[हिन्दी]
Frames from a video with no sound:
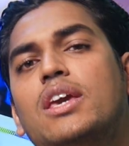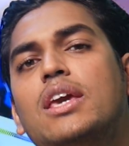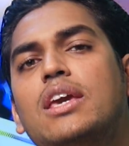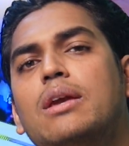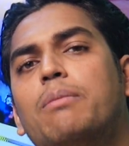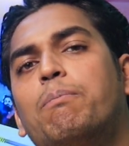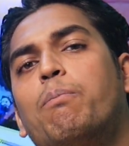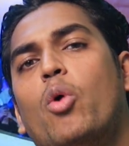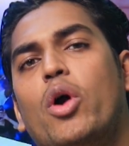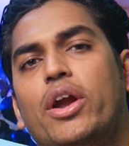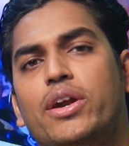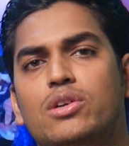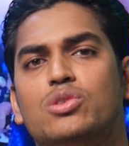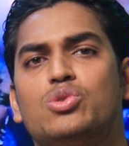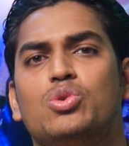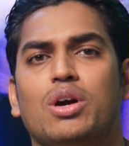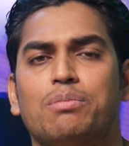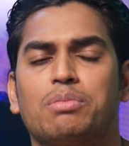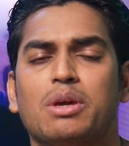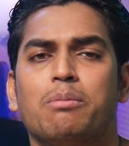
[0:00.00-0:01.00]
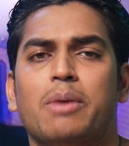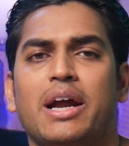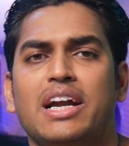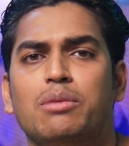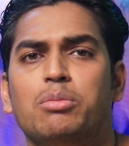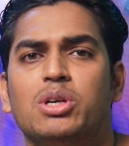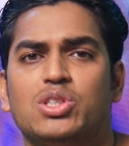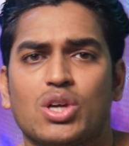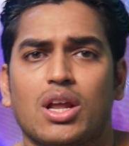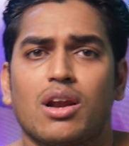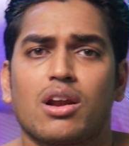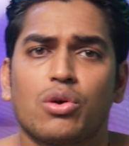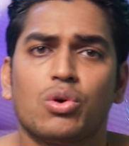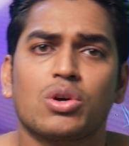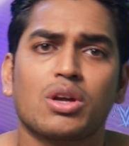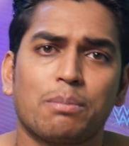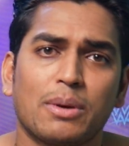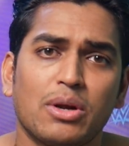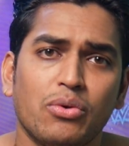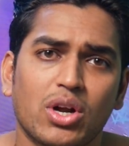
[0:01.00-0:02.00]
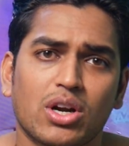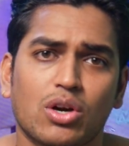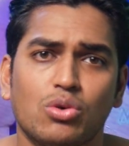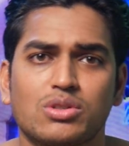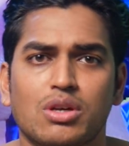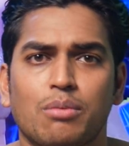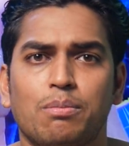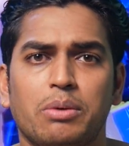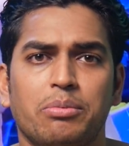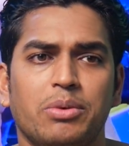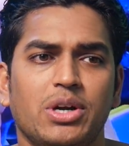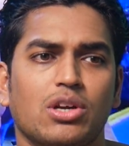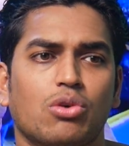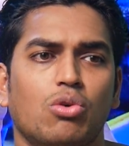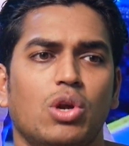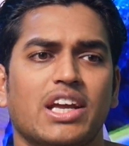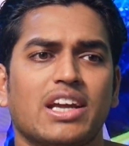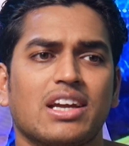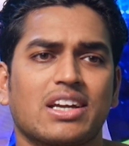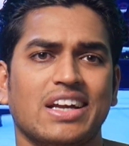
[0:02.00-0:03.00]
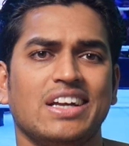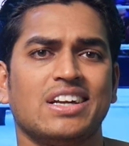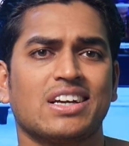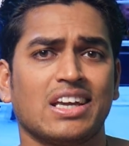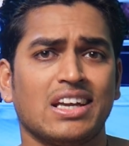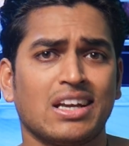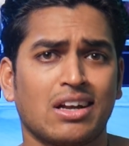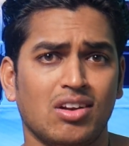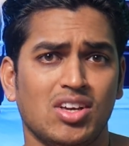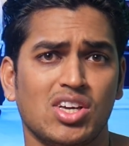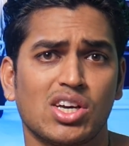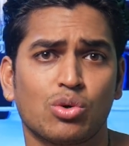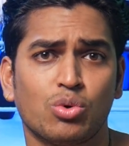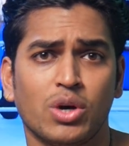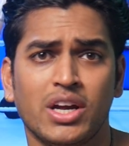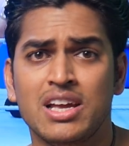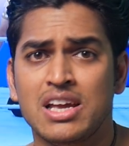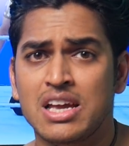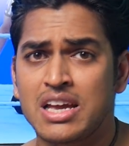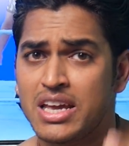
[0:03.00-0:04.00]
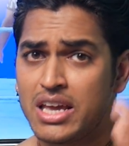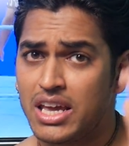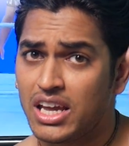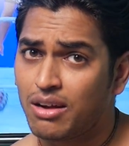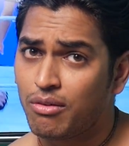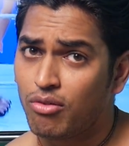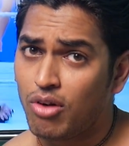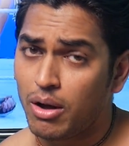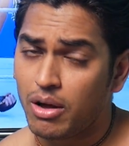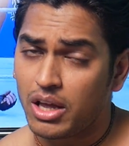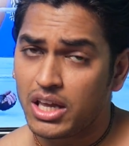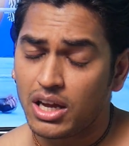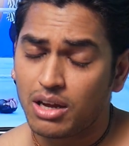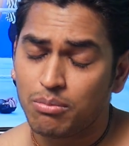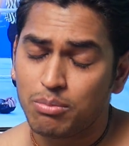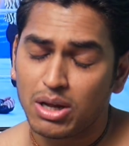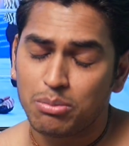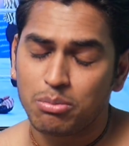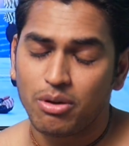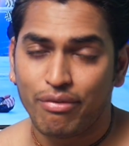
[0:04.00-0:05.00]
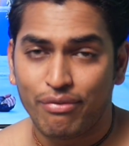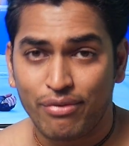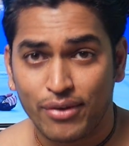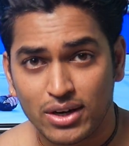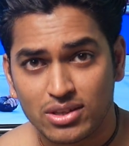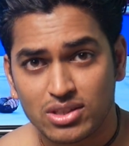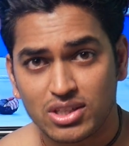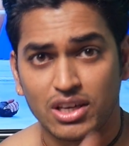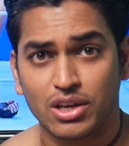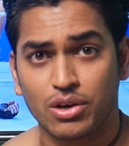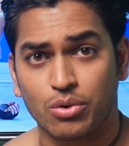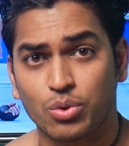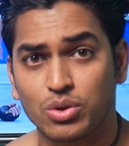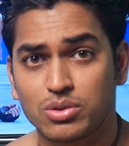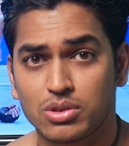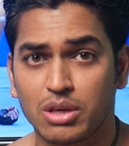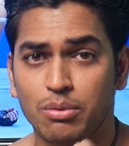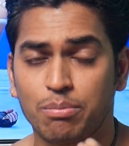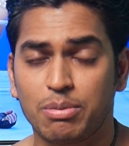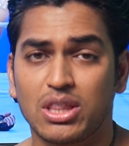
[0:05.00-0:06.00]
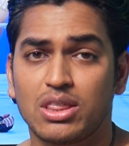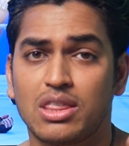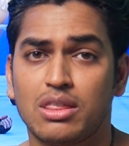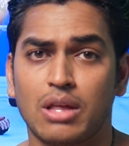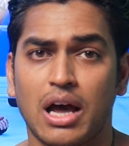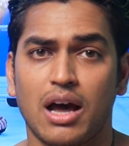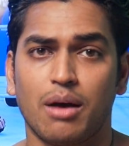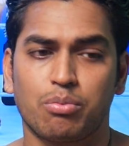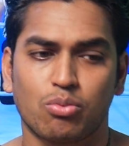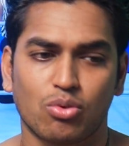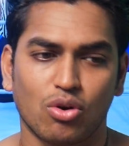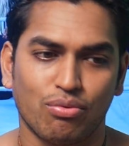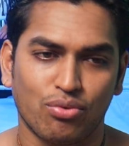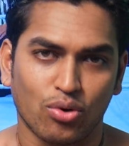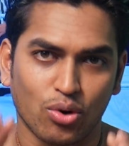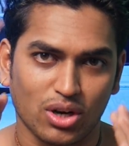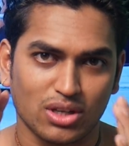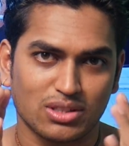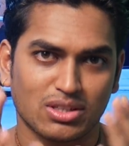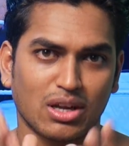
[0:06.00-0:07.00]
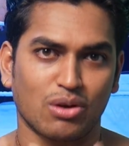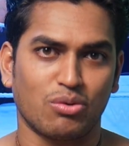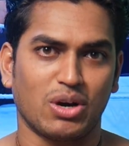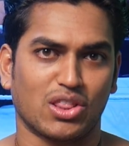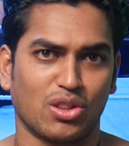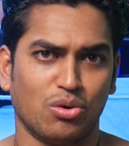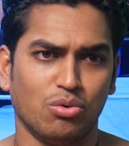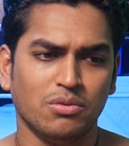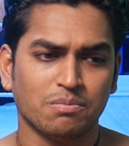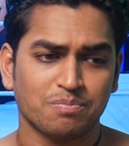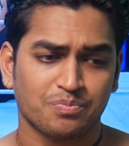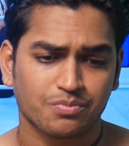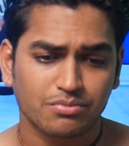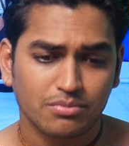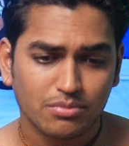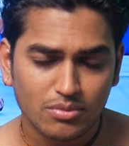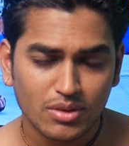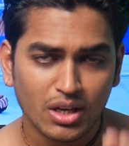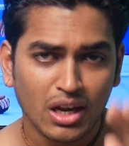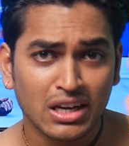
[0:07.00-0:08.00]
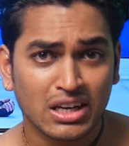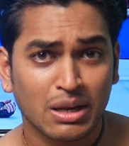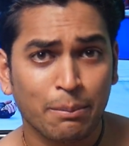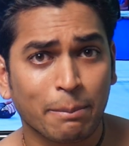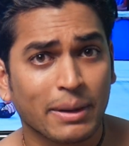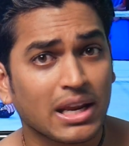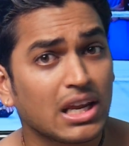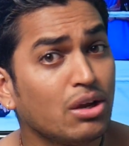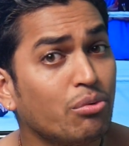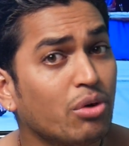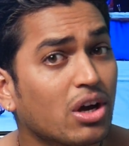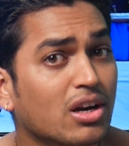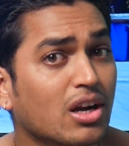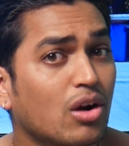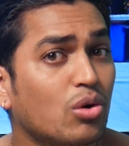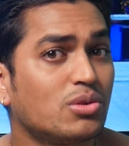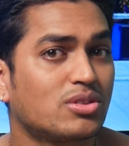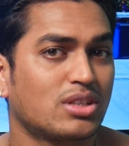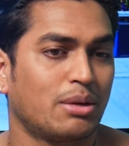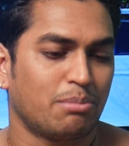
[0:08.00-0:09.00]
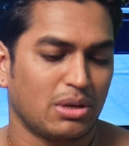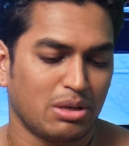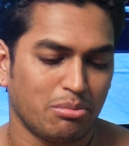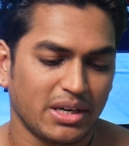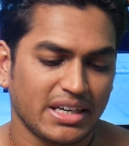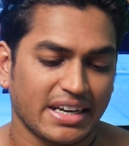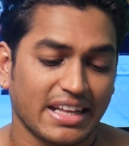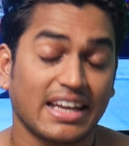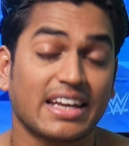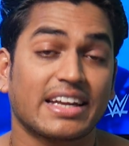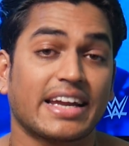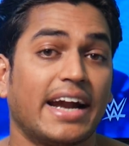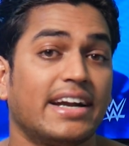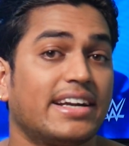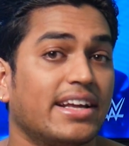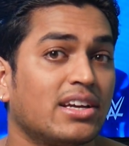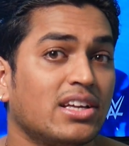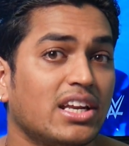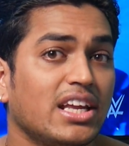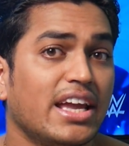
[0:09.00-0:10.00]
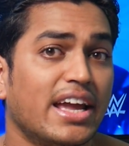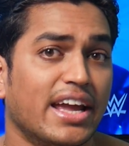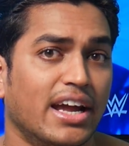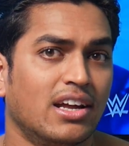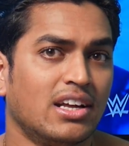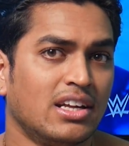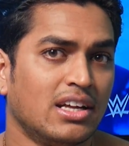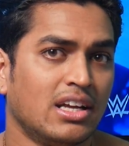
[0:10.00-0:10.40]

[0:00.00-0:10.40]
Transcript: कि पॉइंट्स जो आपके माइंड में चल रहे होंगे प्री वर्कआउट सप्लीमेंट को लेके कहीं ना कहीं क्लियर हुए एक एक बार मैं फिर से उसी पे आपको फोकस करवाता हूँ कि प्री वर्कआउट सप्लीमेंट एक कैटेगरी है